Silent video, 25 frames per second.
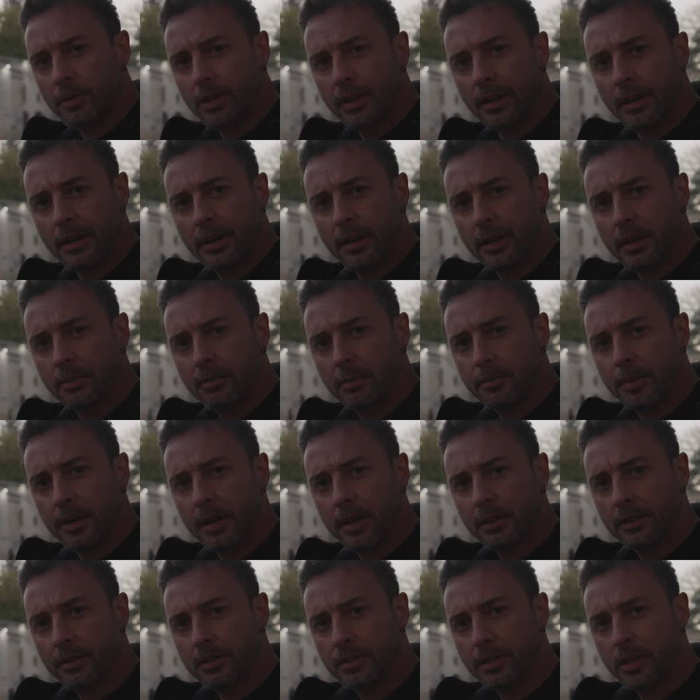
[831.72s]
Orada herhangi bir
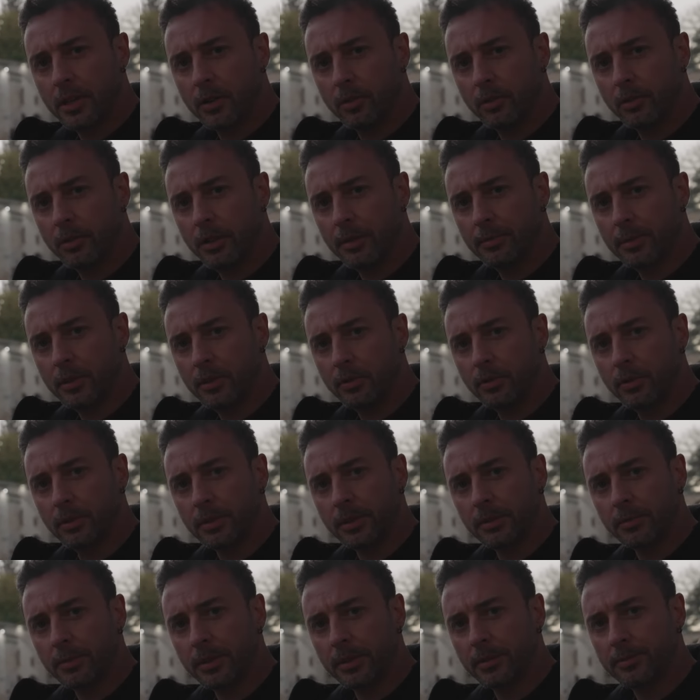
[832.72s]
padişah olunabiliyor
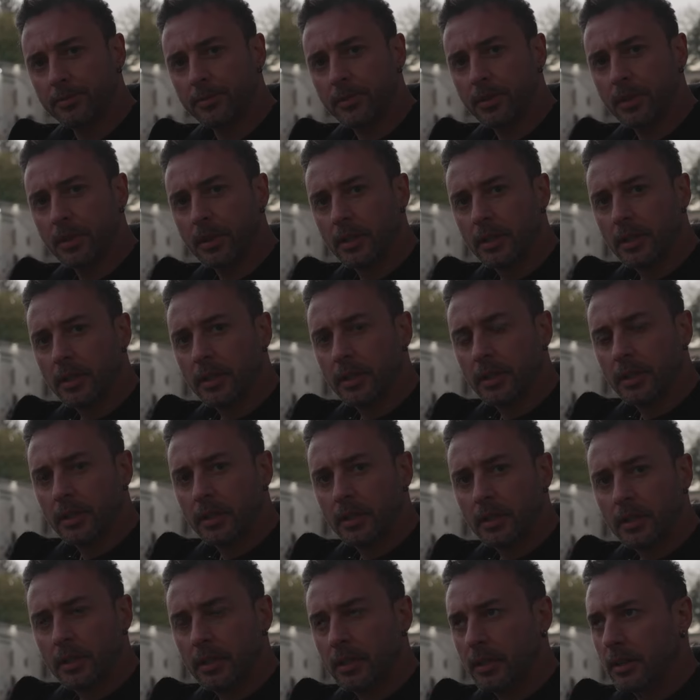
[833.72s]
gibi.
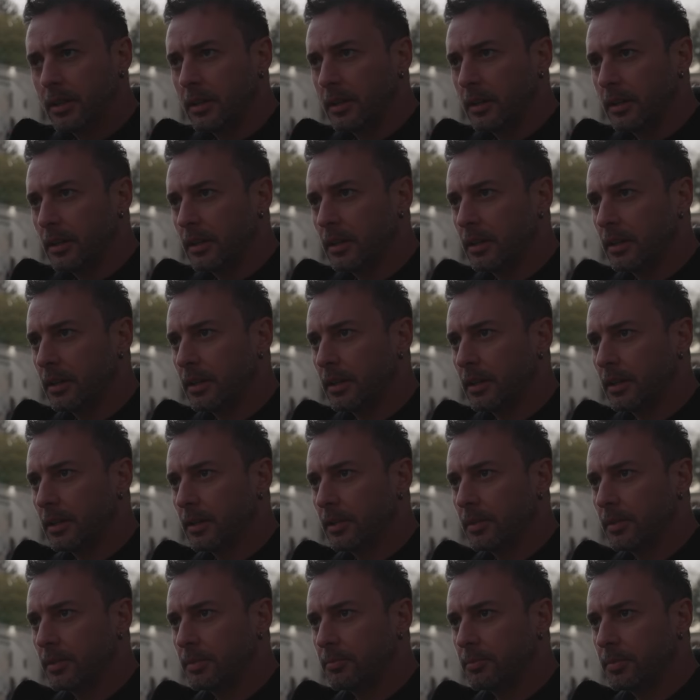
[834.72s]
Ee,
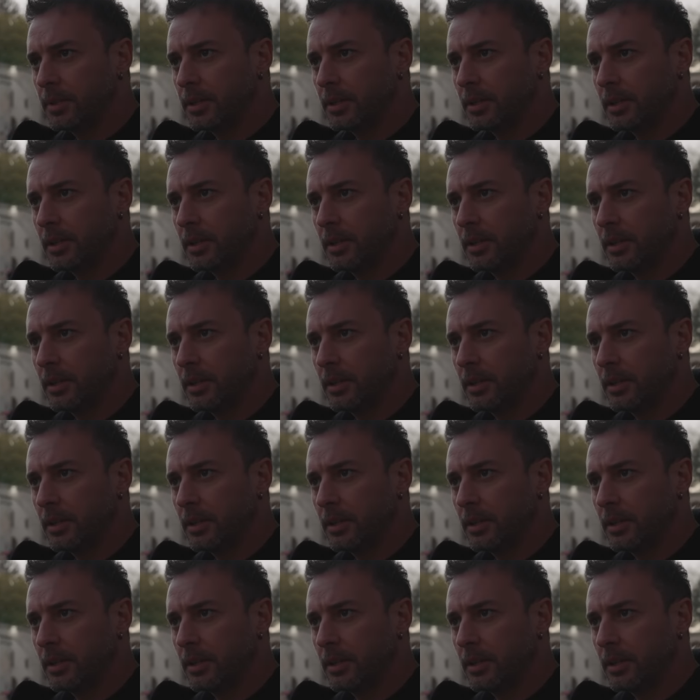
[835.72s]
bir